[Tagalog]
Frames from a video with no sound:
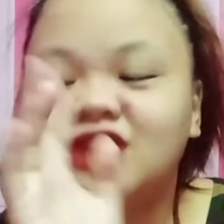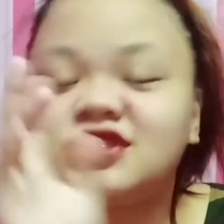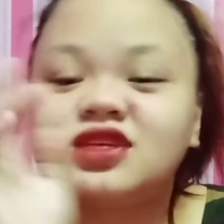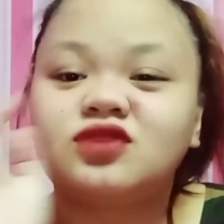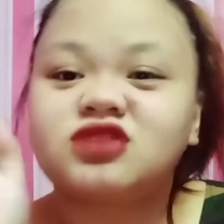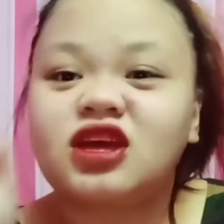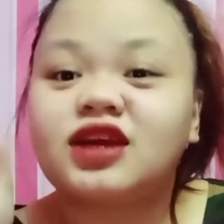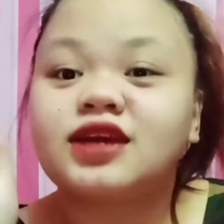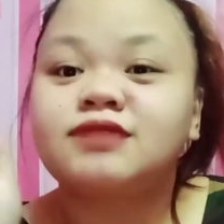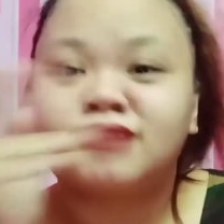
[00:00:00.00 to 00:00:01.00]
Kasi yung
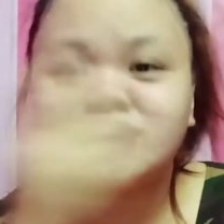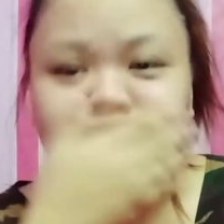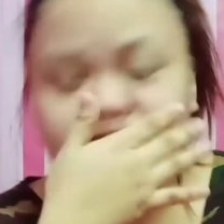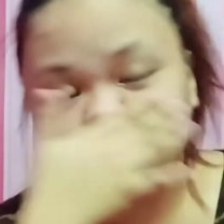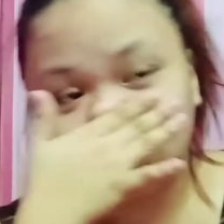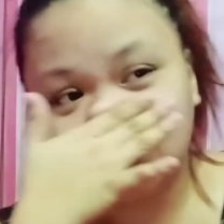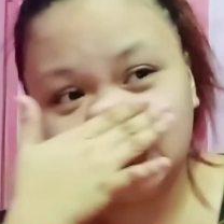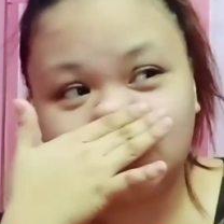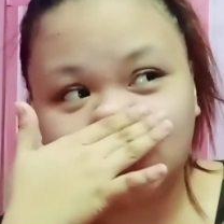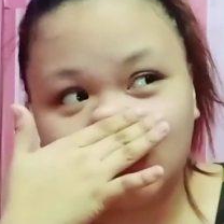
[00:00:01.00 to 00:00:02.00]
second batch is
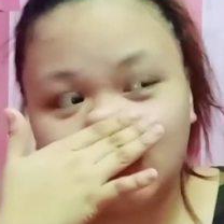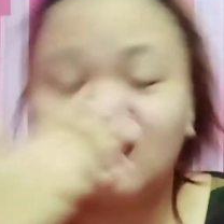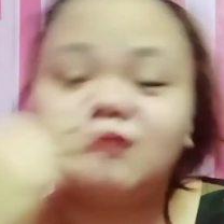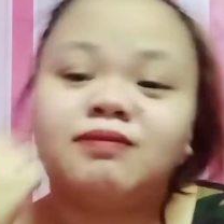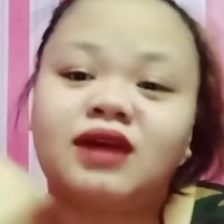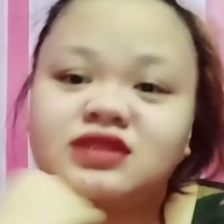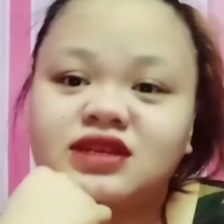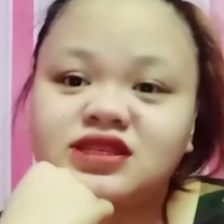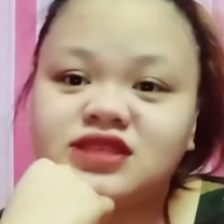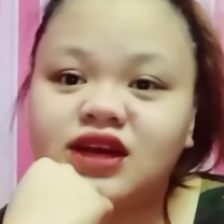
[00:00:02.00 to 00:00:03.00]
hindi ko na unbox
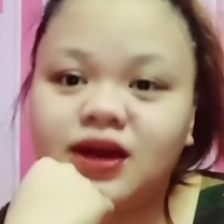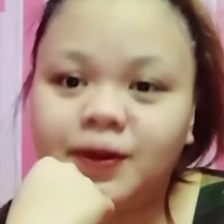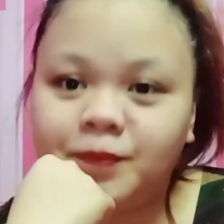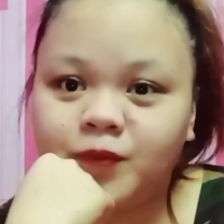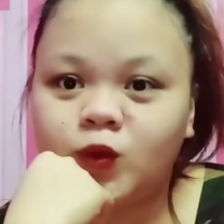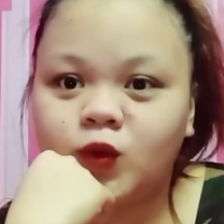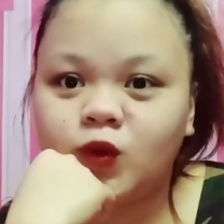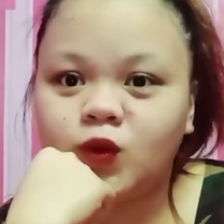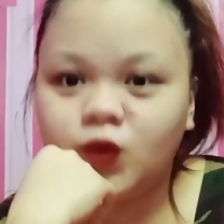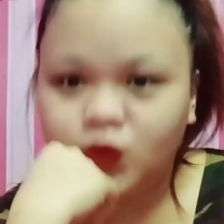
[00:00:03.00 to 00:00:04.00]
kasi nga po
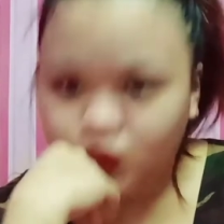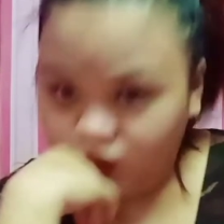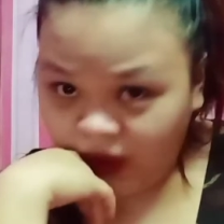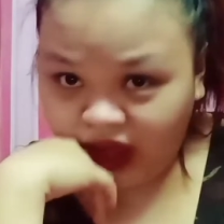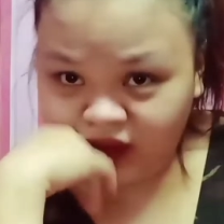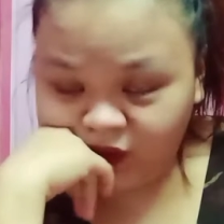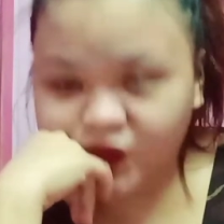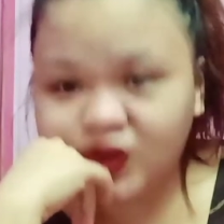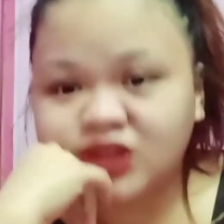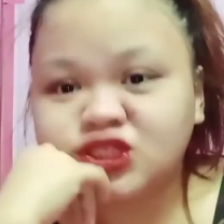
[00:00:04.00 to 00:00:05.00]
ano
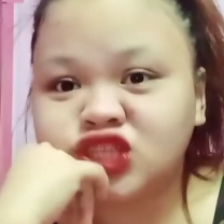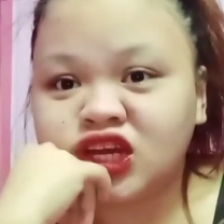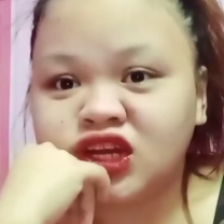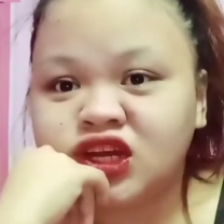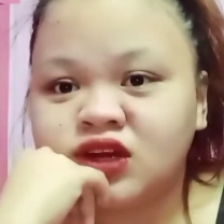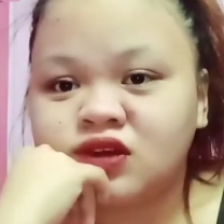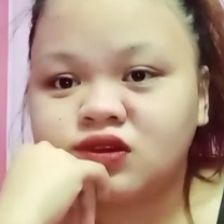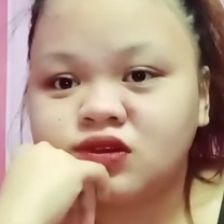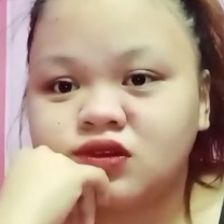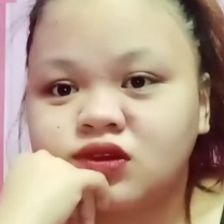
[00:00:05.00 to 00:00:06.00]
ko lang siya
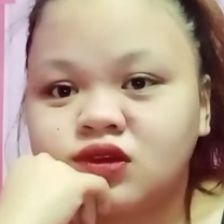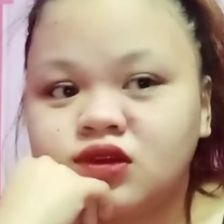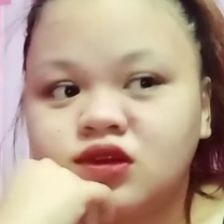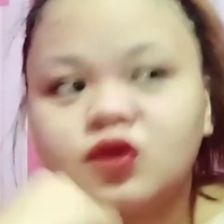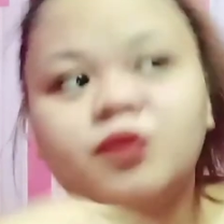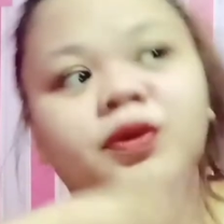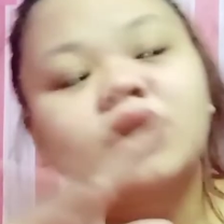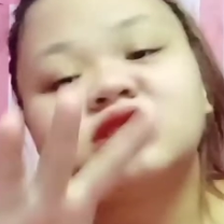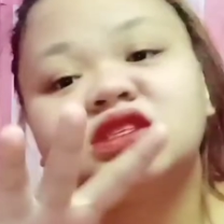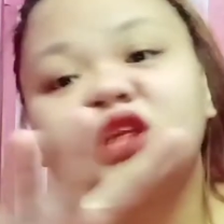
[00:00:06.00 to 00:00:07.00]

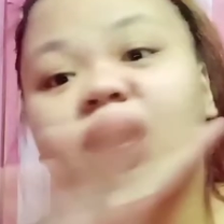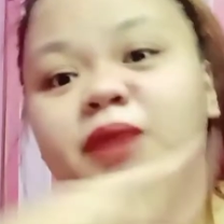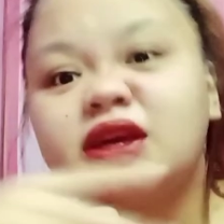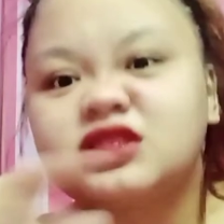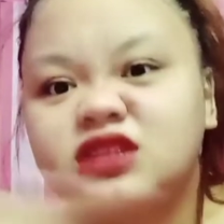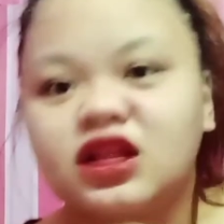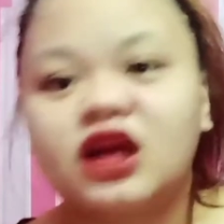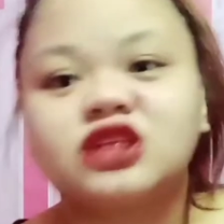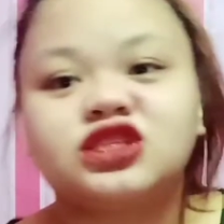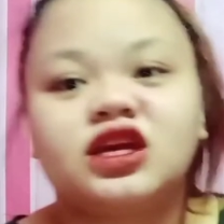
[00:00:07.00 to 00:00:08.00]
Kumbaga, naka-plastic
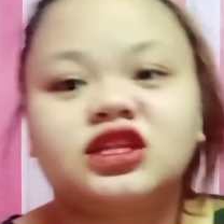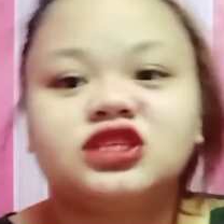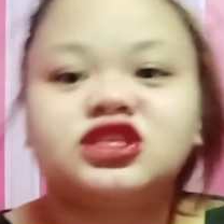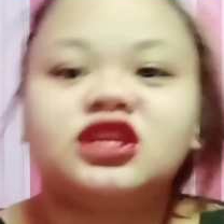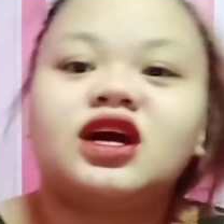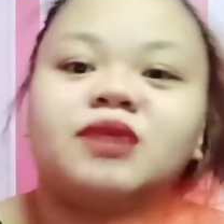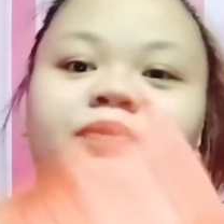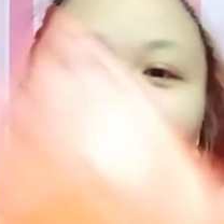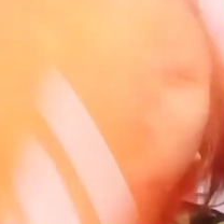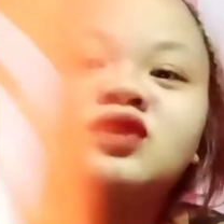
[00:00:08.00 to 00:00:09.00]
lang siya, hindi siya
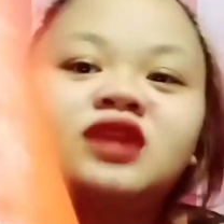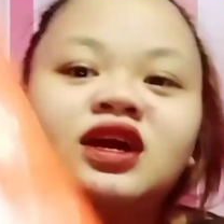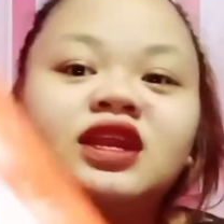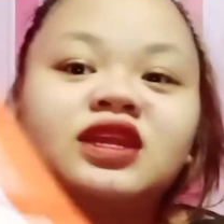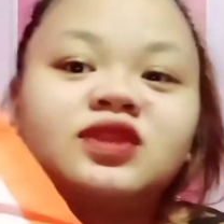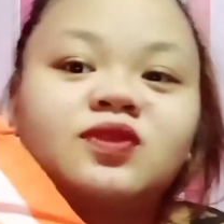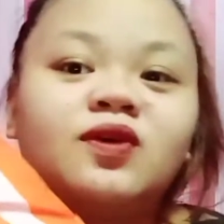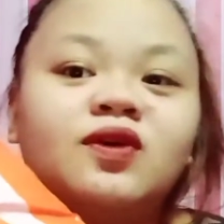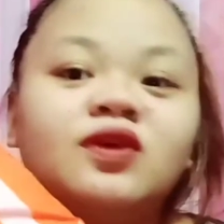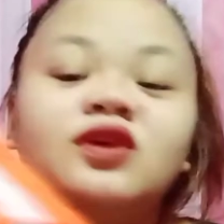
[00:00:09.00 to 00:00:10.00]
nakabalot ng
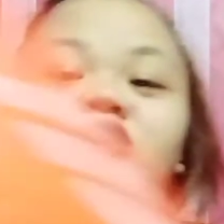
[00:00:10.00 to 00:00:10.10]
ganito.